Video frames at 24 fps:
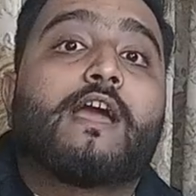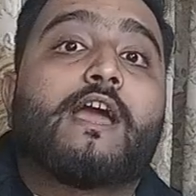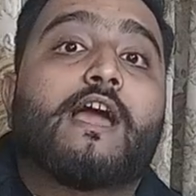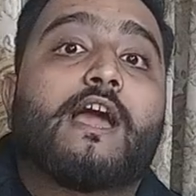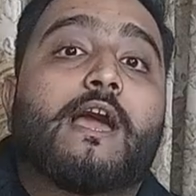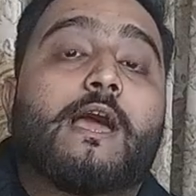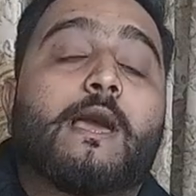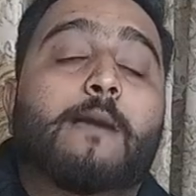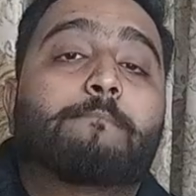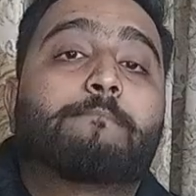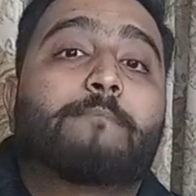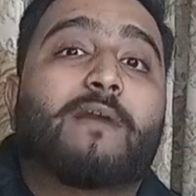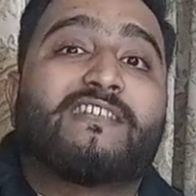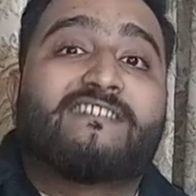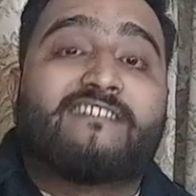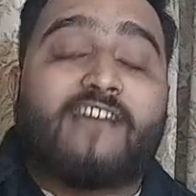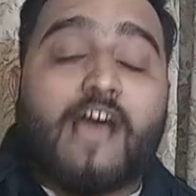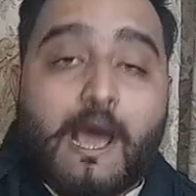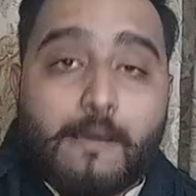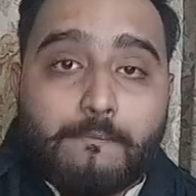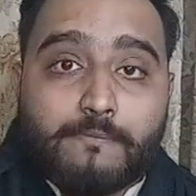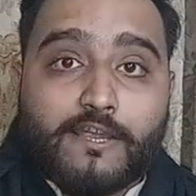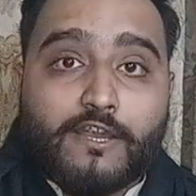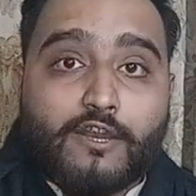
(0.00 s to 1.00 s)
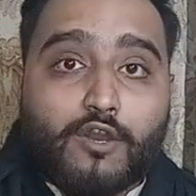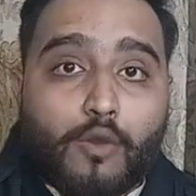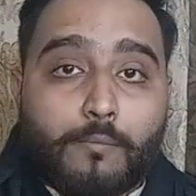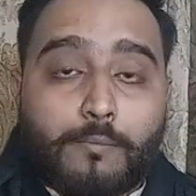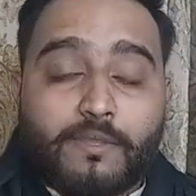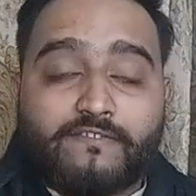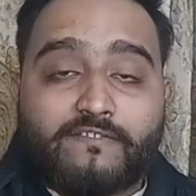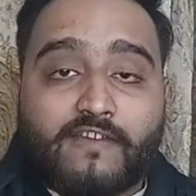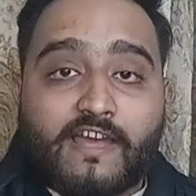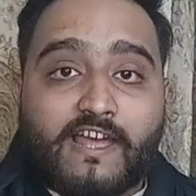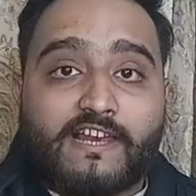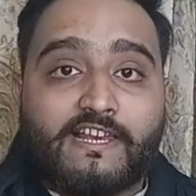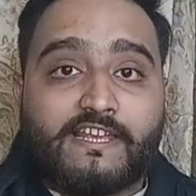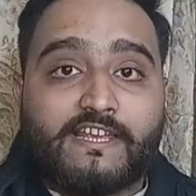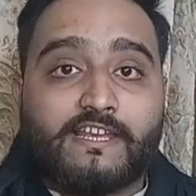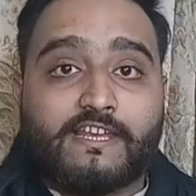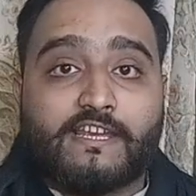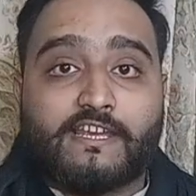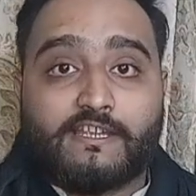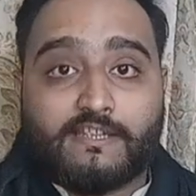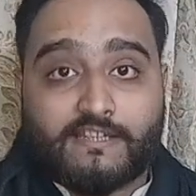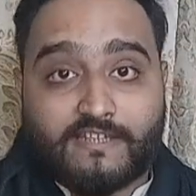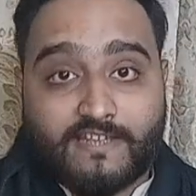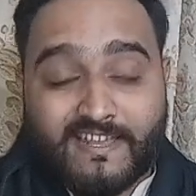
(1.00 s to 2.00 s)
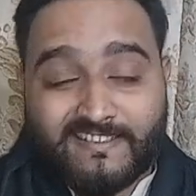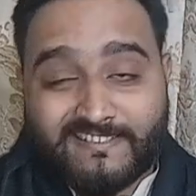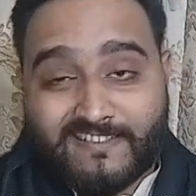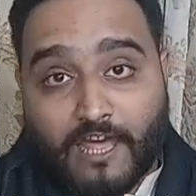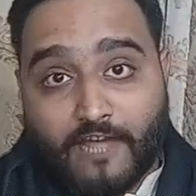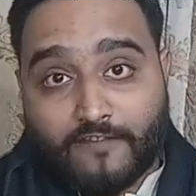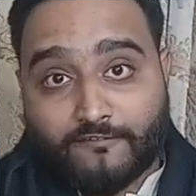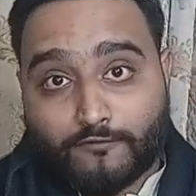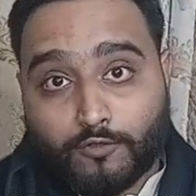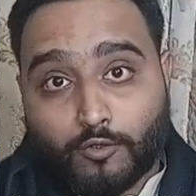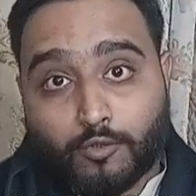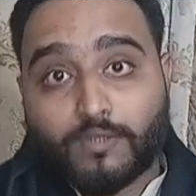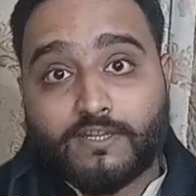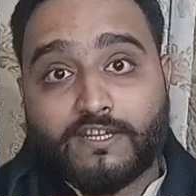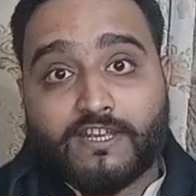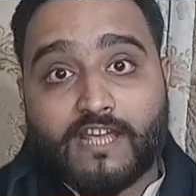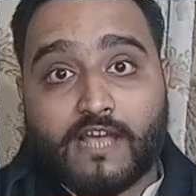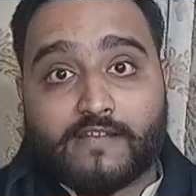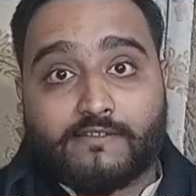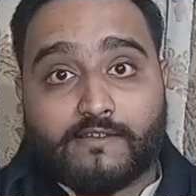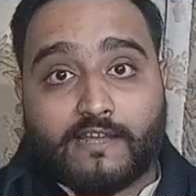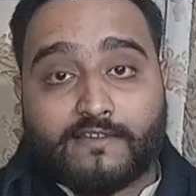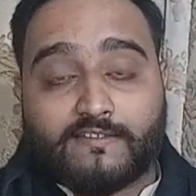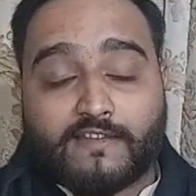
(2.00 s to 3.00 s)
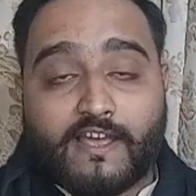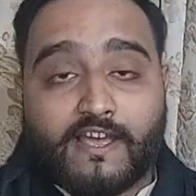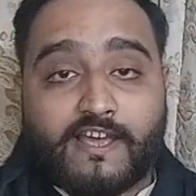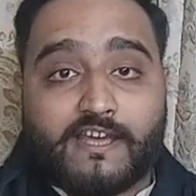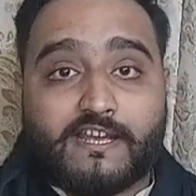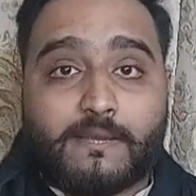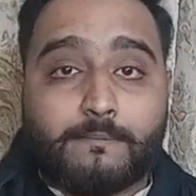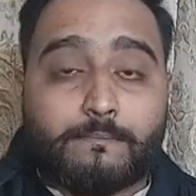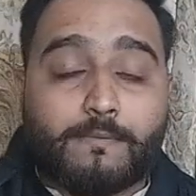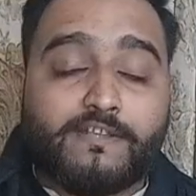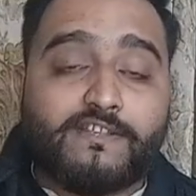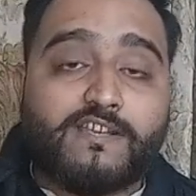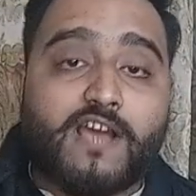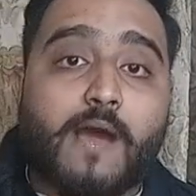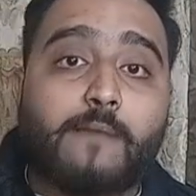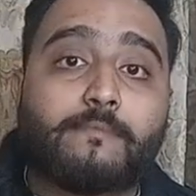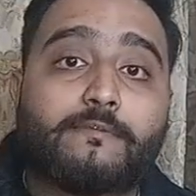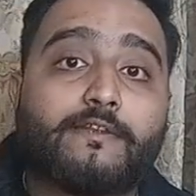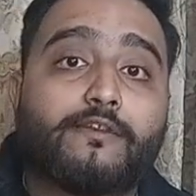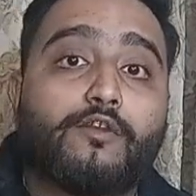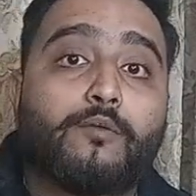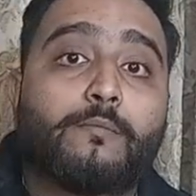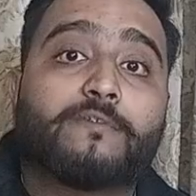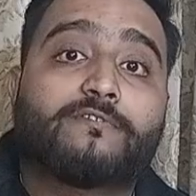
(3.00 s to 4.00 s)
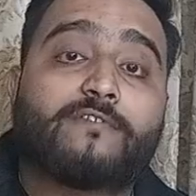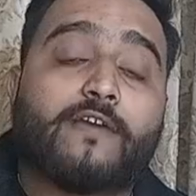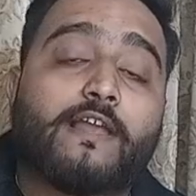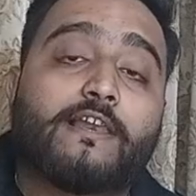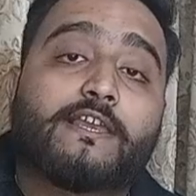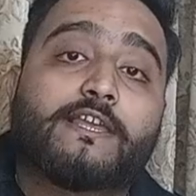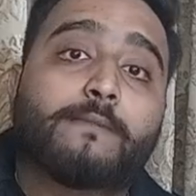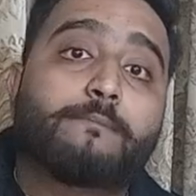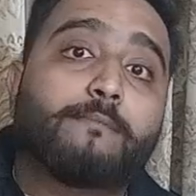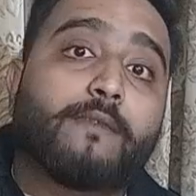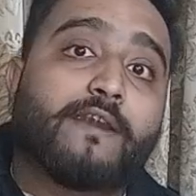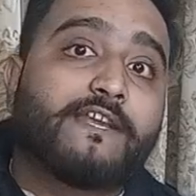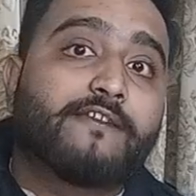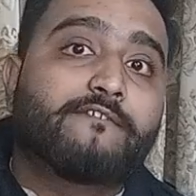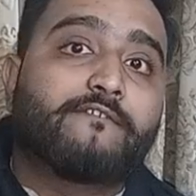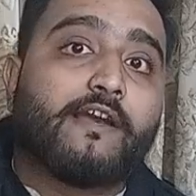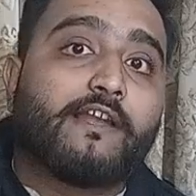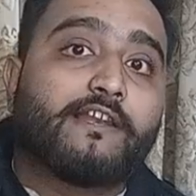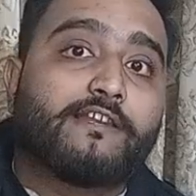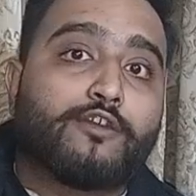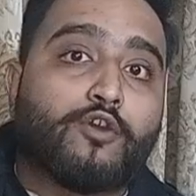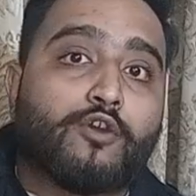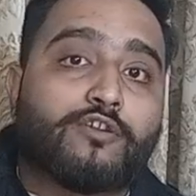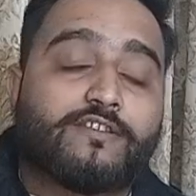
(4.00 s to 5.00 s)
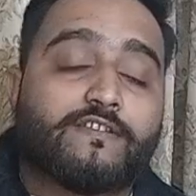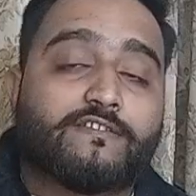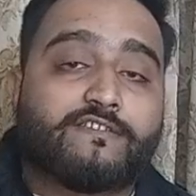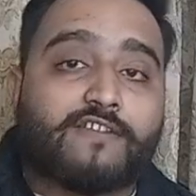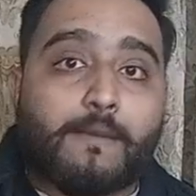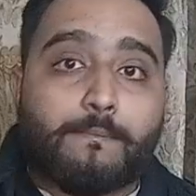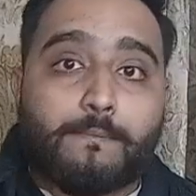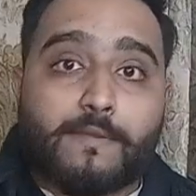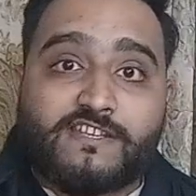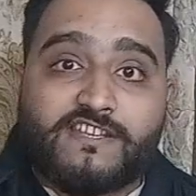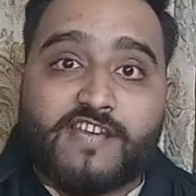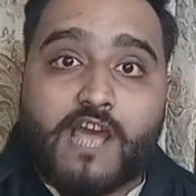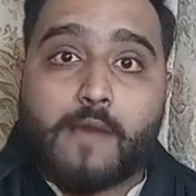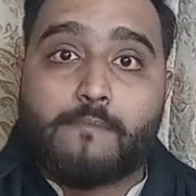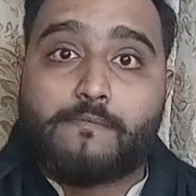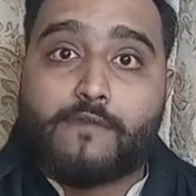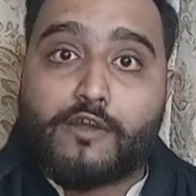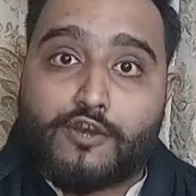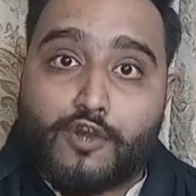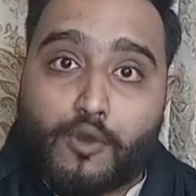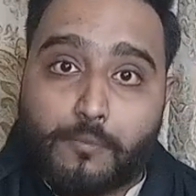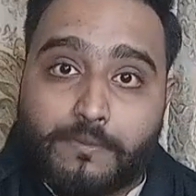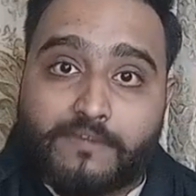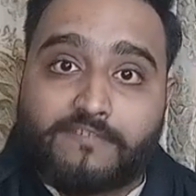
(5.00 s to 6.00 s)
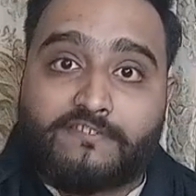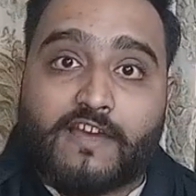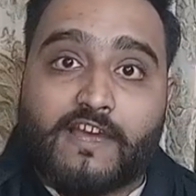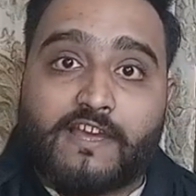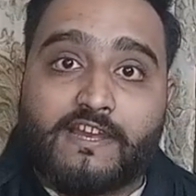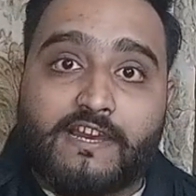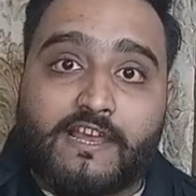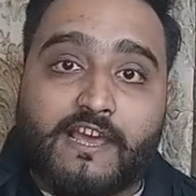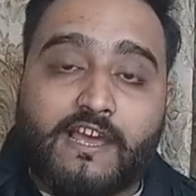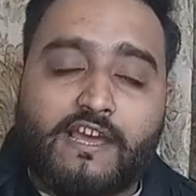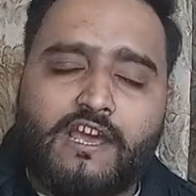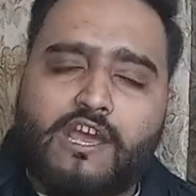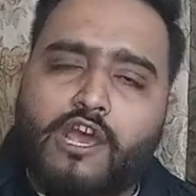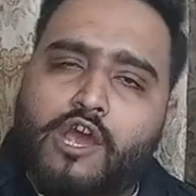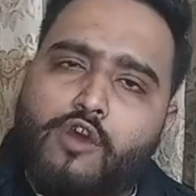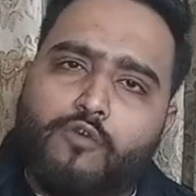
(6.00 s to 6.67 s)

पंजाब के डोमिसाइल की ये तासर दिया जाता है कि पंजाब के डोमिसाइल की बड़ी वैल्यू है जिसका पंजाब का डोमिसाइल है